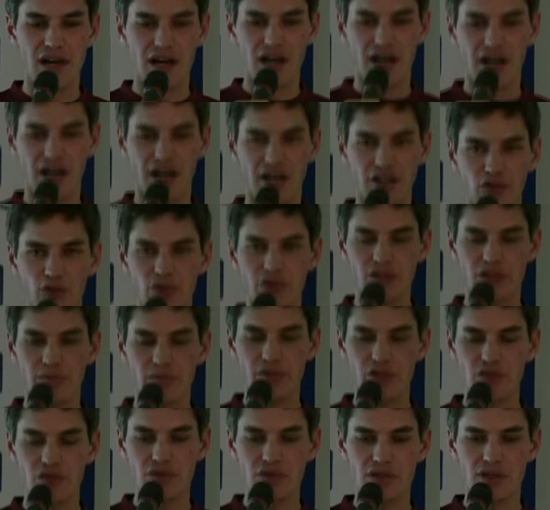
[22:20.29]
А докер,
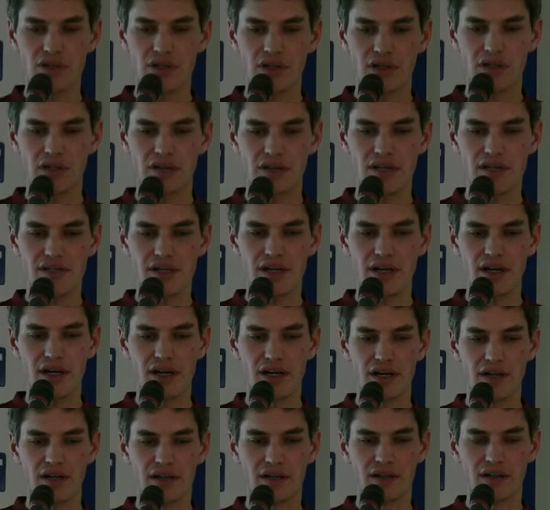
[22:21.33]
по сути,
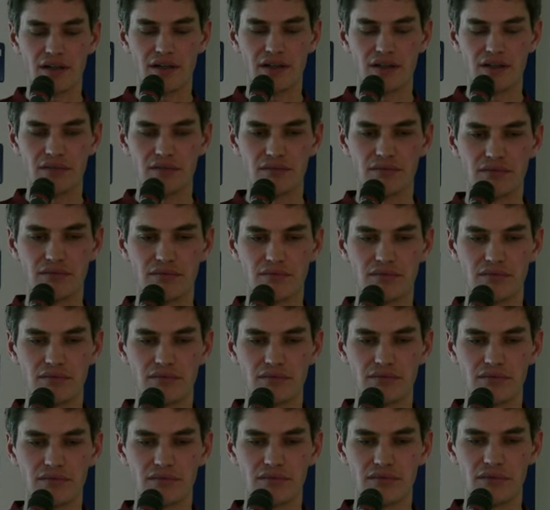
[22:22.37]
нельзя
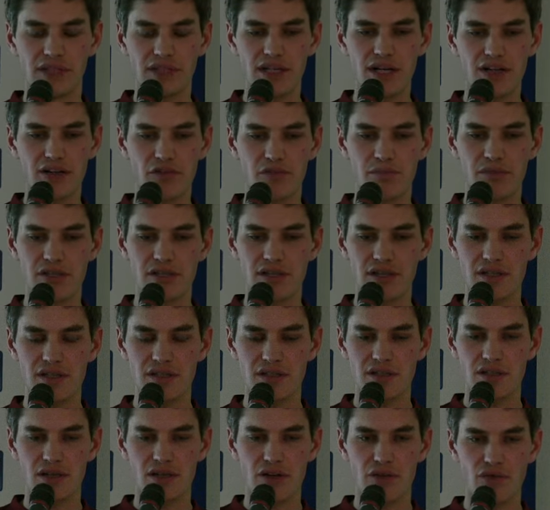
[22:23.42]
никак
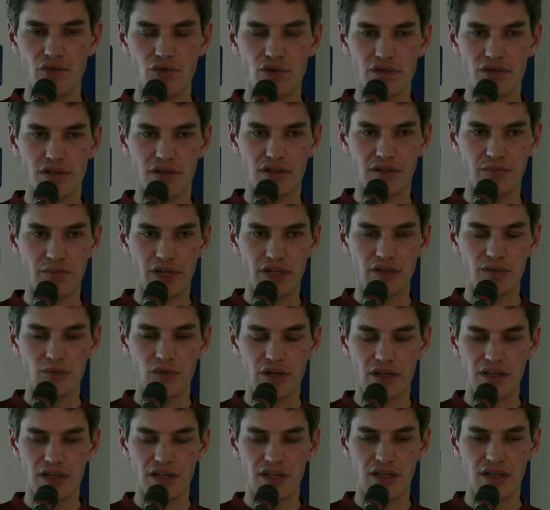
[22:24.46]
вписать э, в хостинг, поэтому
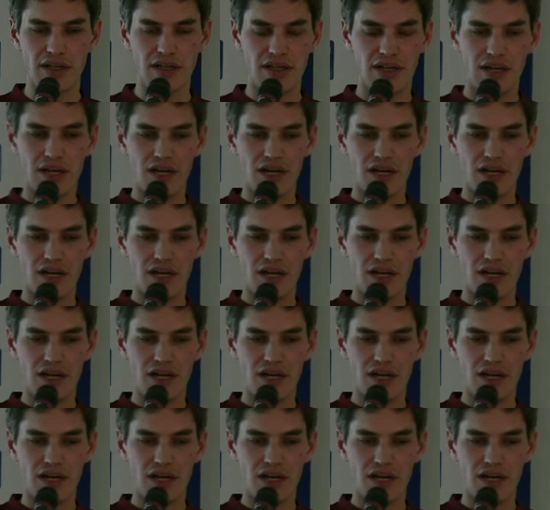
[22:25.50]
они